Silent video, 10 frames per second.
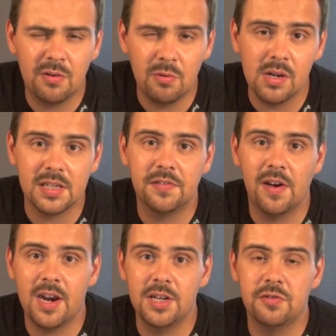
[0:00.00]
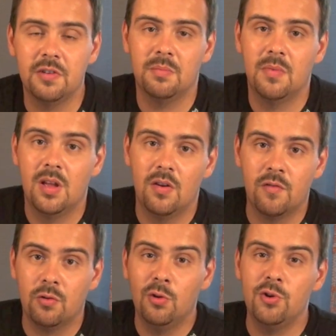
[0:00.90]
круга сворачиваем
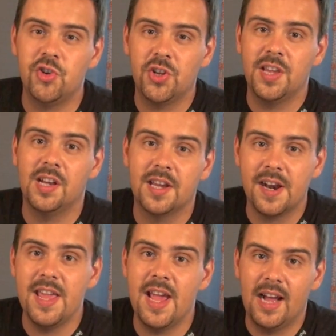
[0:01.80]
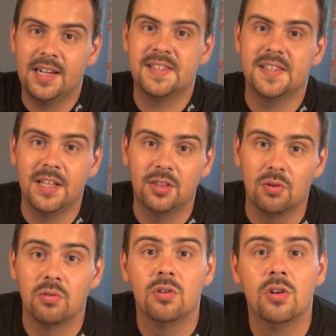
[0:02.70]
в рулончики края к центру.